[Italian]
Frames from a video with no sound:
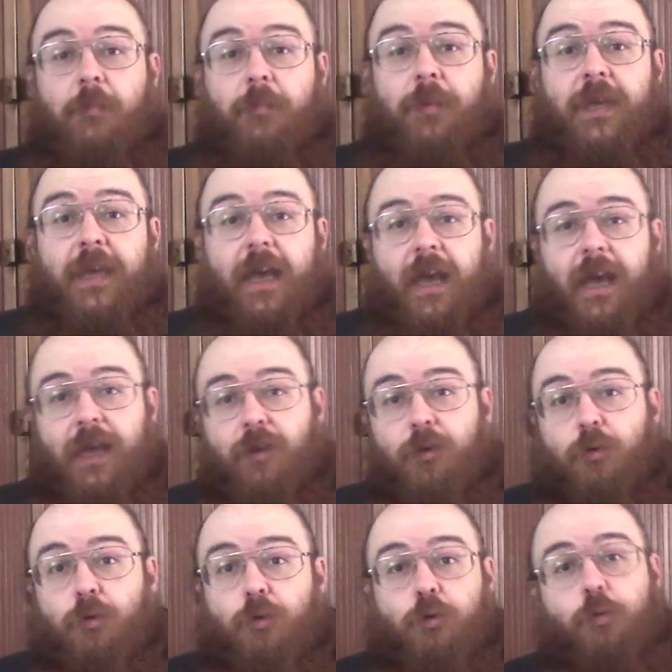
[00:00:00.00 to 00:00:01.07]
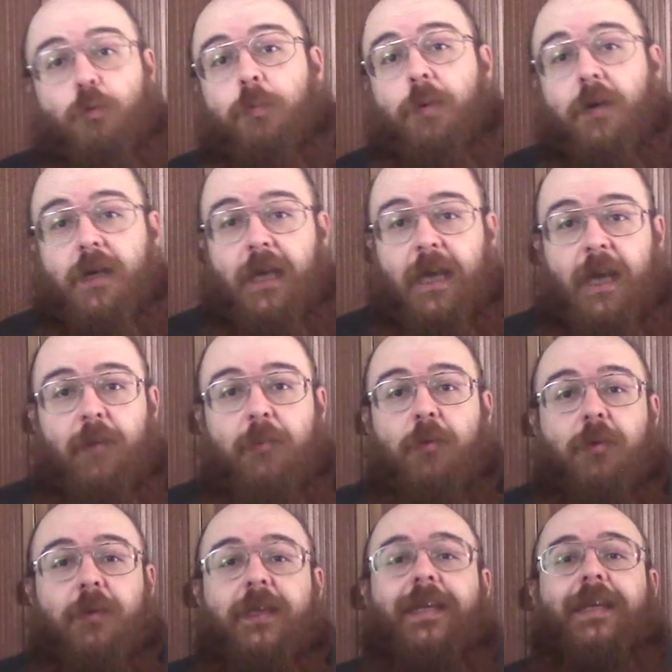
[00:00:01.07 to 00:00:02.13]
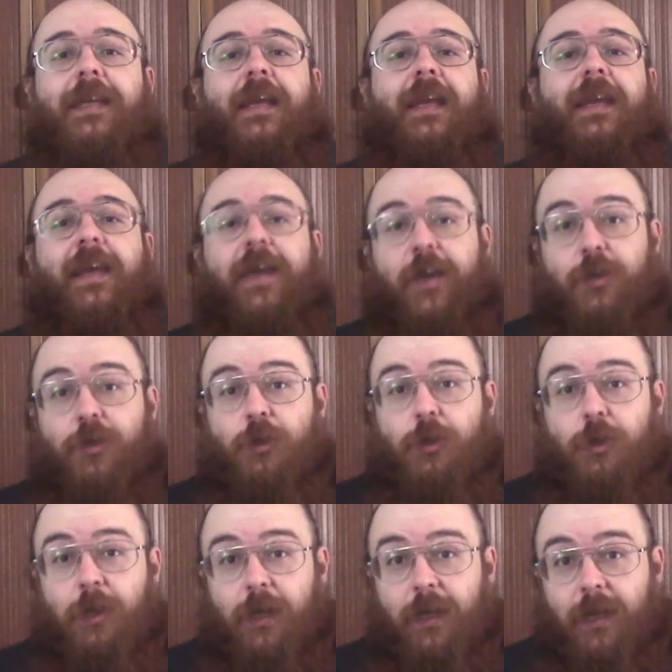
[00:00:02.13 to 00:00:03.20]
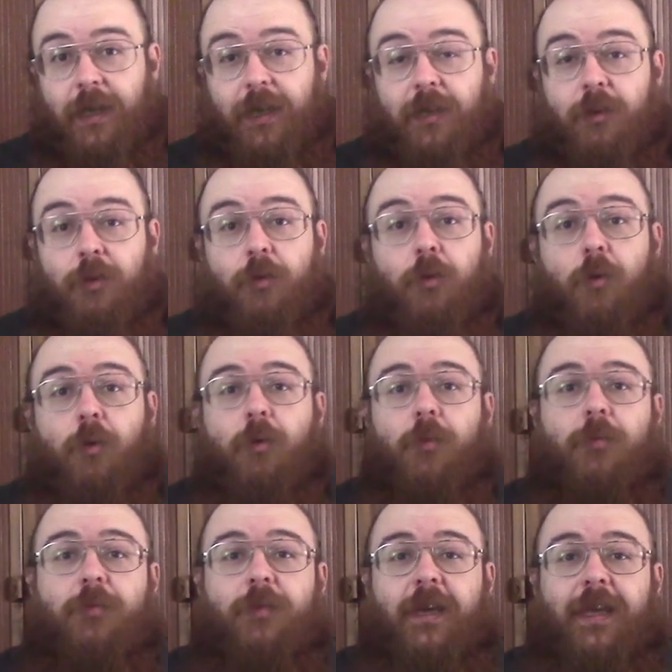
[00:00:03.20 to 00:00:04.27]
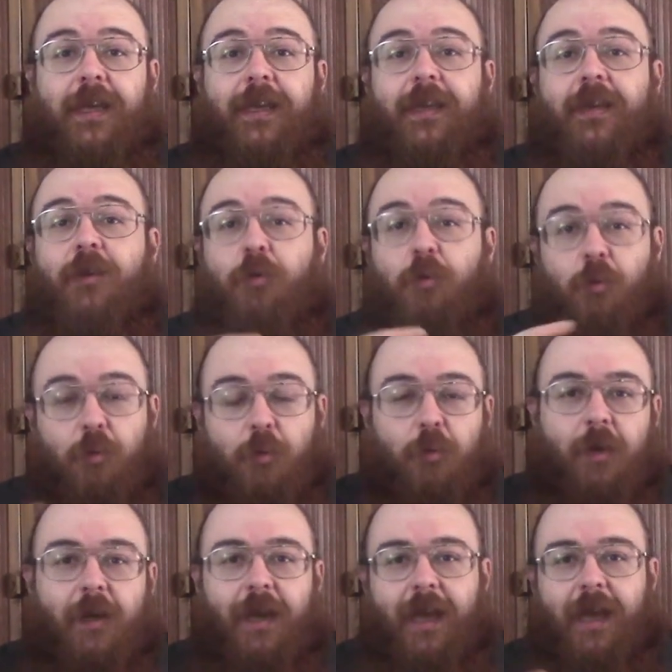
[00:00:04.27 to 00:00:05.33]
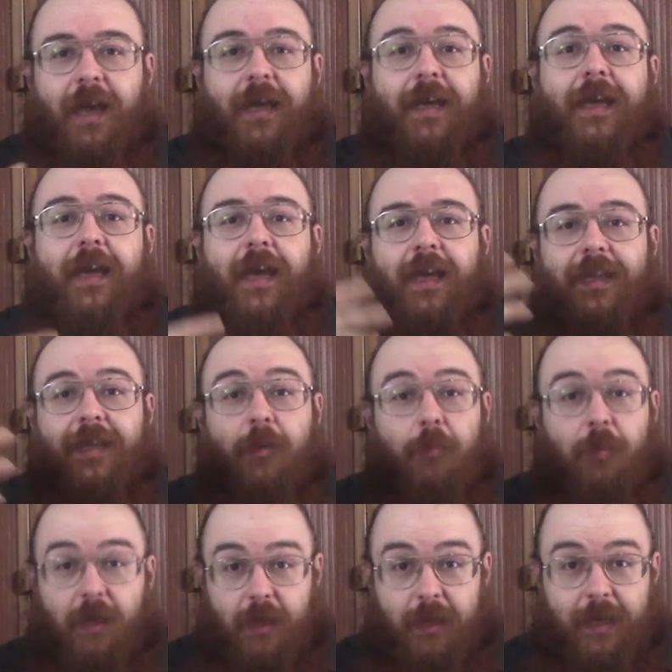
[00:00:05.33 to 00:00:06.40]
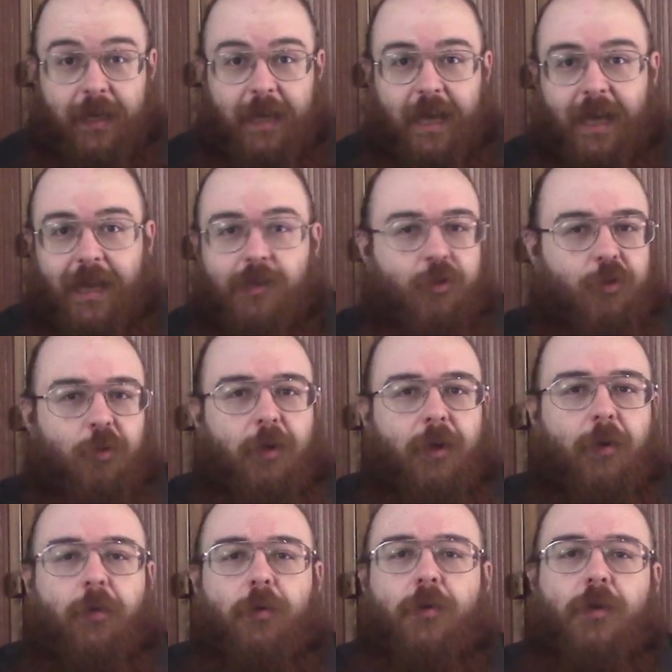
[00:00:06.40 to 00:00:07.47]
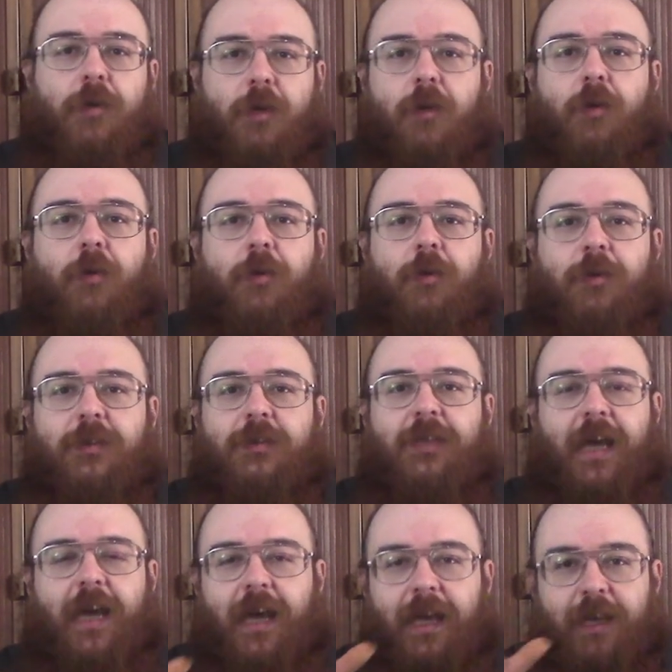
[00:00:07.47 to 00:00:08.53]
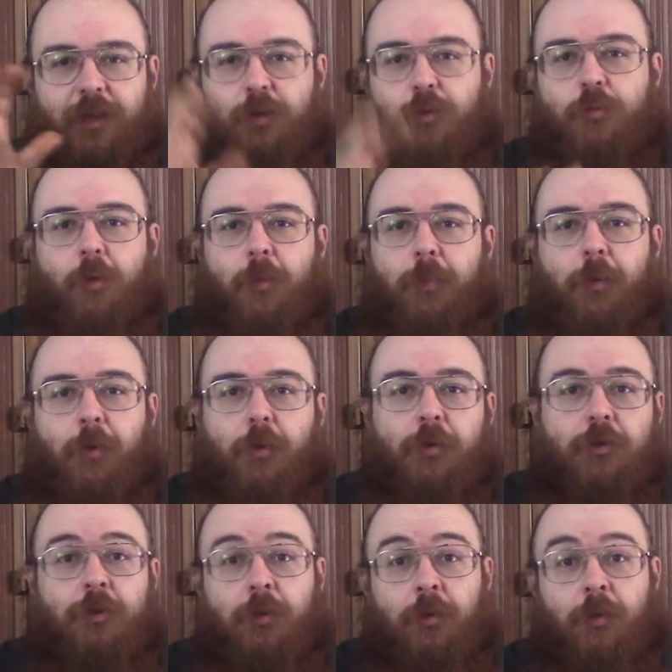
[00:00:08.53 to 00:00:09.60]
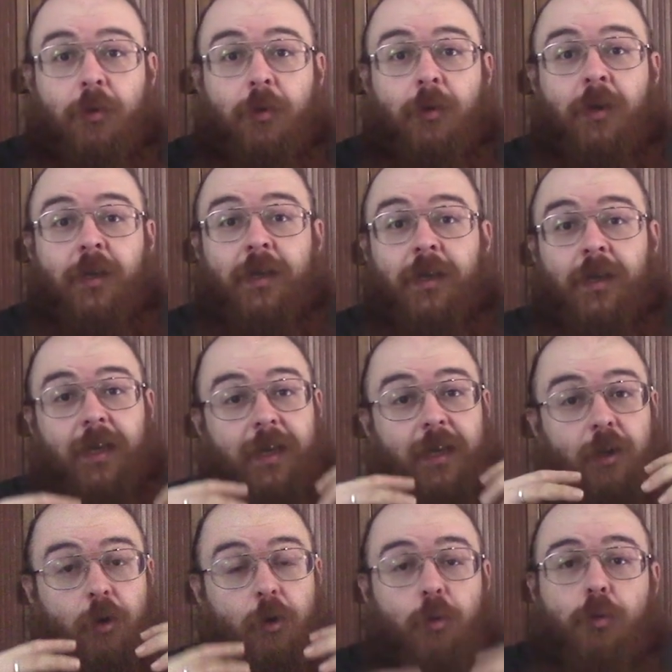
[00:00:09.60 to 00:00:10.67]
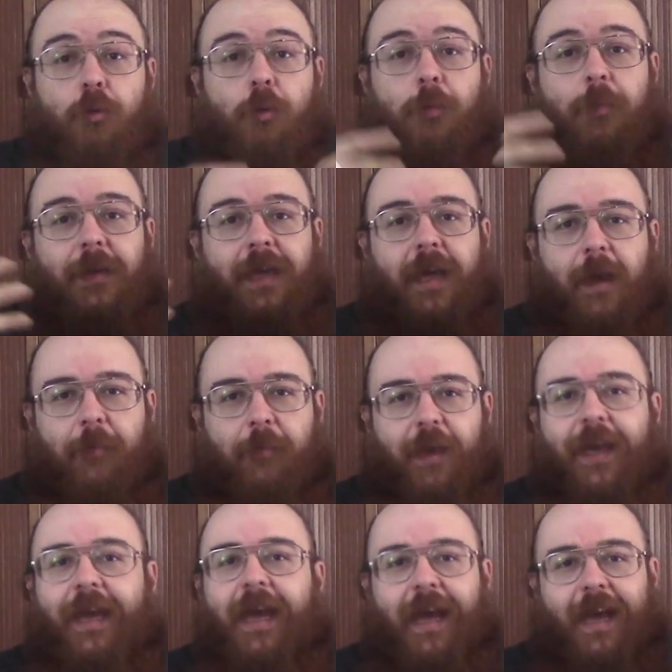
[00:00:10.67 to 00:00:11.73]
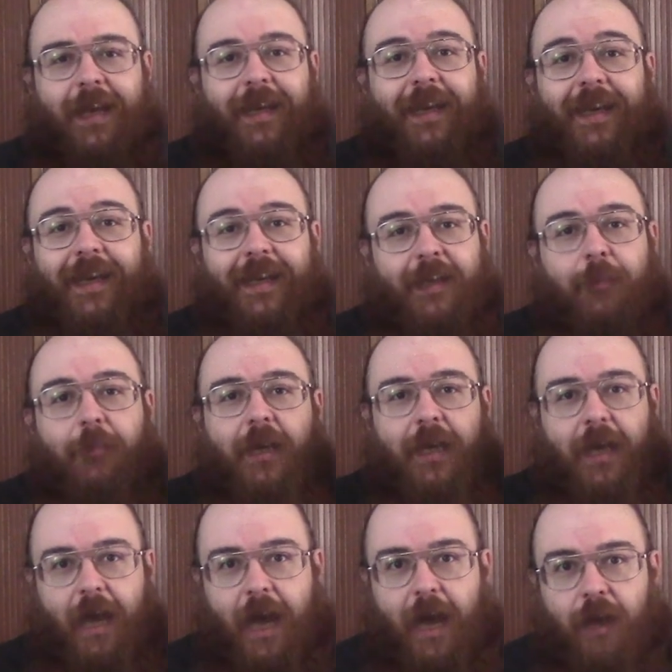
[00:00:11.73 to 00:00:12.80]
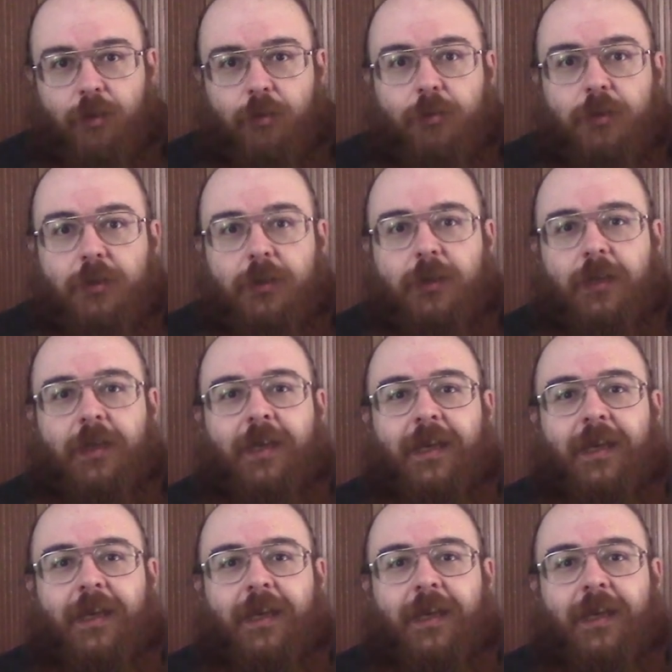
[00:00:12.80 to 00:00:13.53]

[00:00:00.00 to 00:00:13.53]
Piano supremo della legge dove nulla accade per caso e ogni cosa ha il suo posto, l'utopia meccanica di Mechanus